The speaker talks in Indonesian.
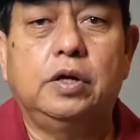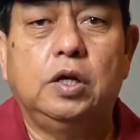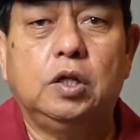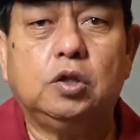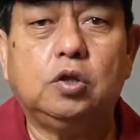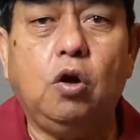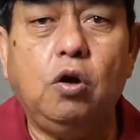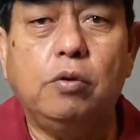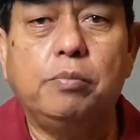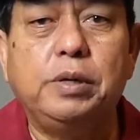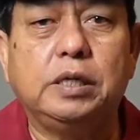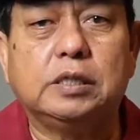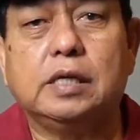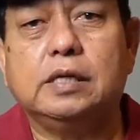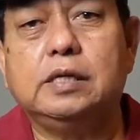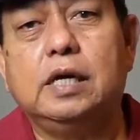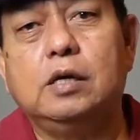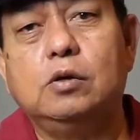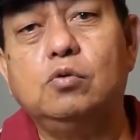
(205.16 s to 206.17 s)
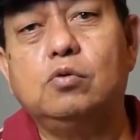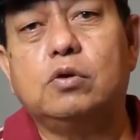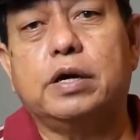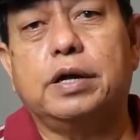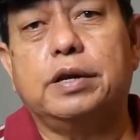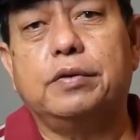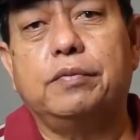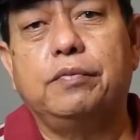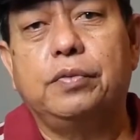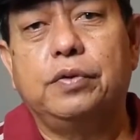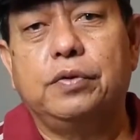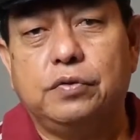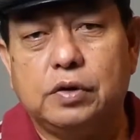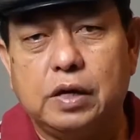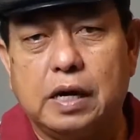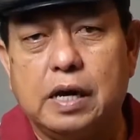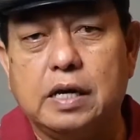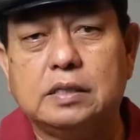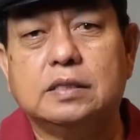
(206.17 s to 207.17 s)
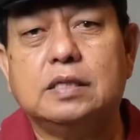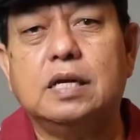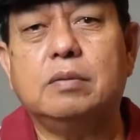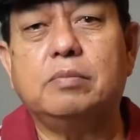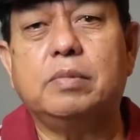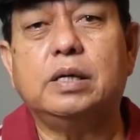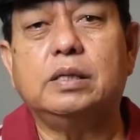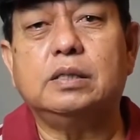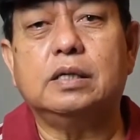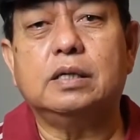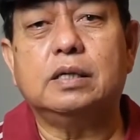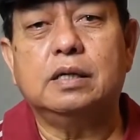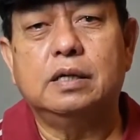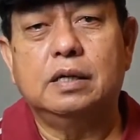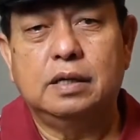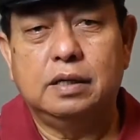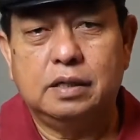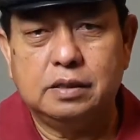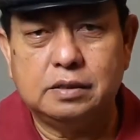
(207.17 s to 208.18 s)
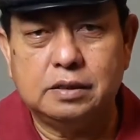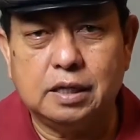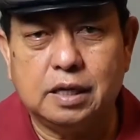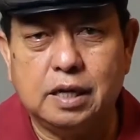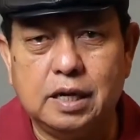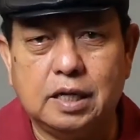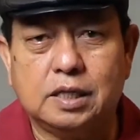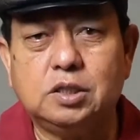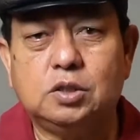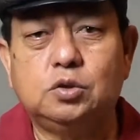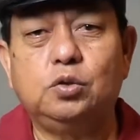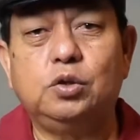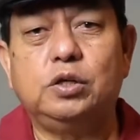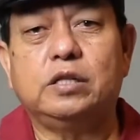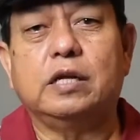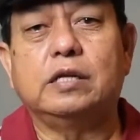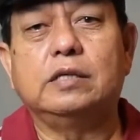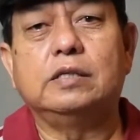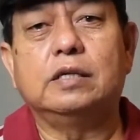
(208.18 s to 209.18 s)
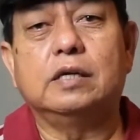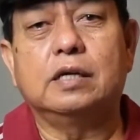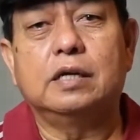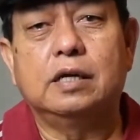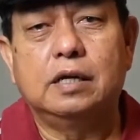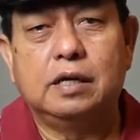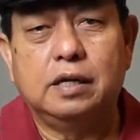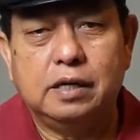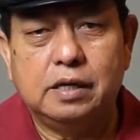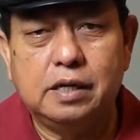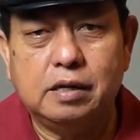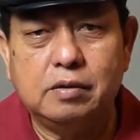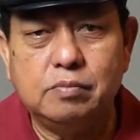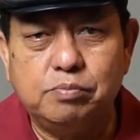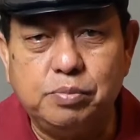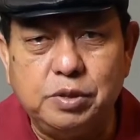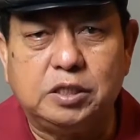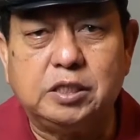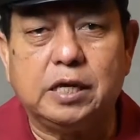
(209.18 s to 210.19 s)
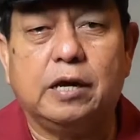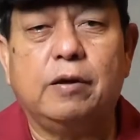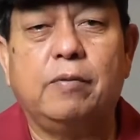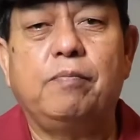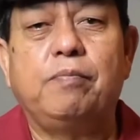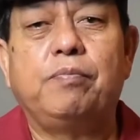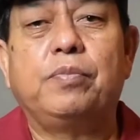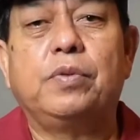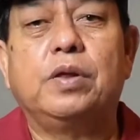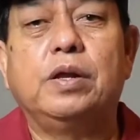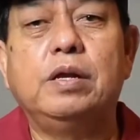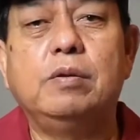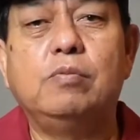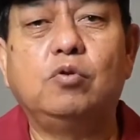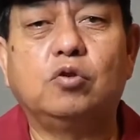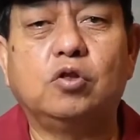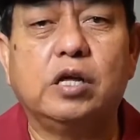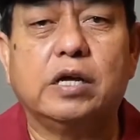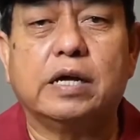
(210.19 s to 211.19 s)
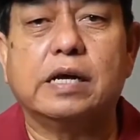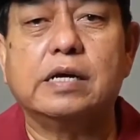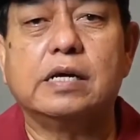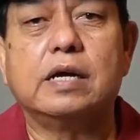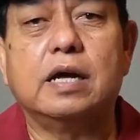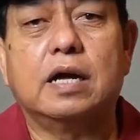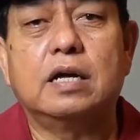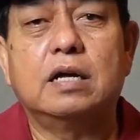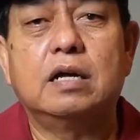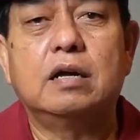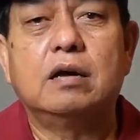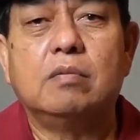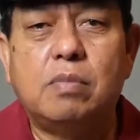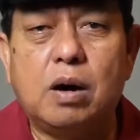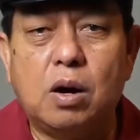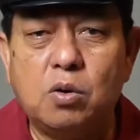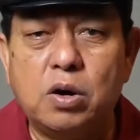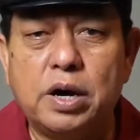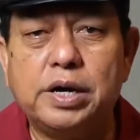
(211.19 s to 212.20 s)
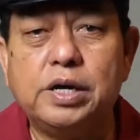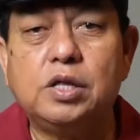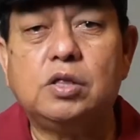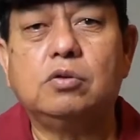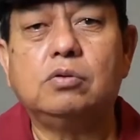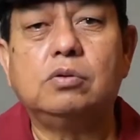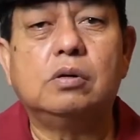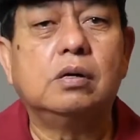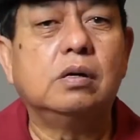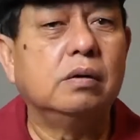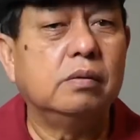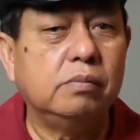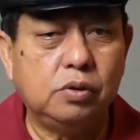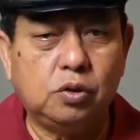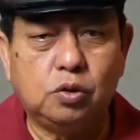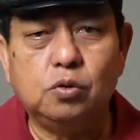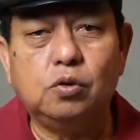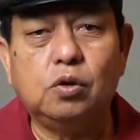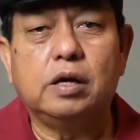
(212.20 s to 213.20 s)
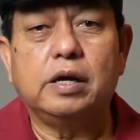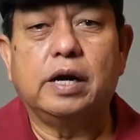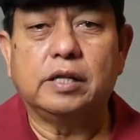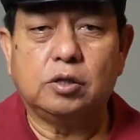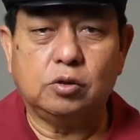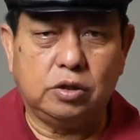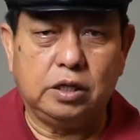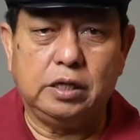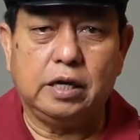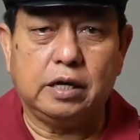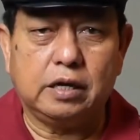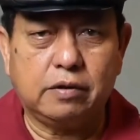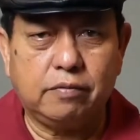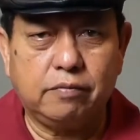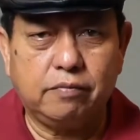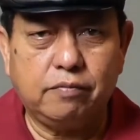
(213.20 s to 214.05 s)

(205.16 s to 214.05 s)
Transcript: Toh bisa diadukan. Jelas namanya, jelas cuitannya, dan bisa dibuktikan enggak bahwa itu betul atau tidak.